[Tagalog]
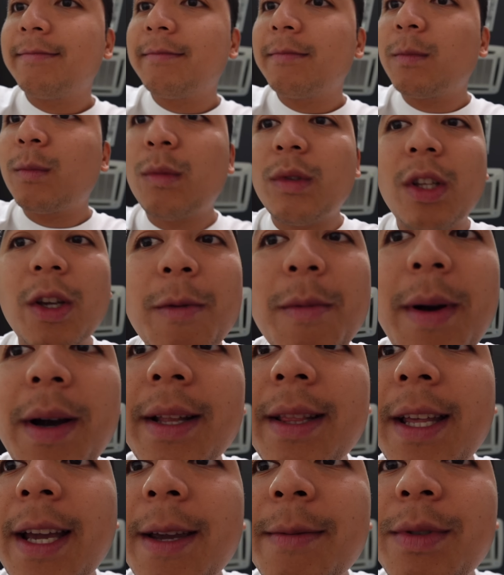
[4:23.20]
Ito yung
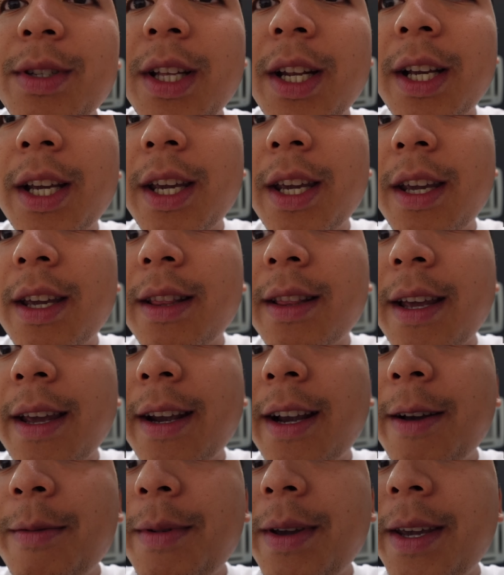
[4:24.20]
mga times na naghihintay
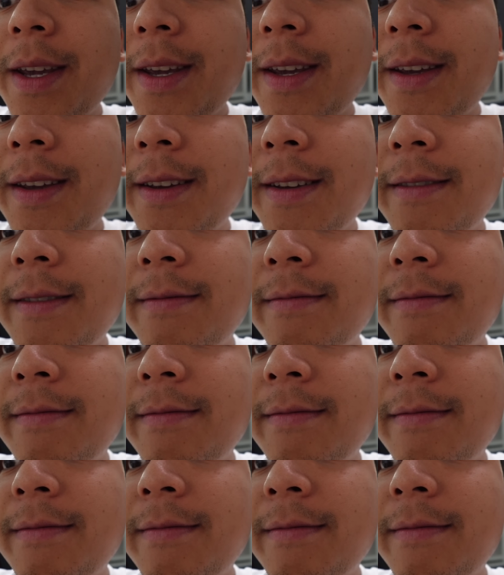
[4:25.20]
kami.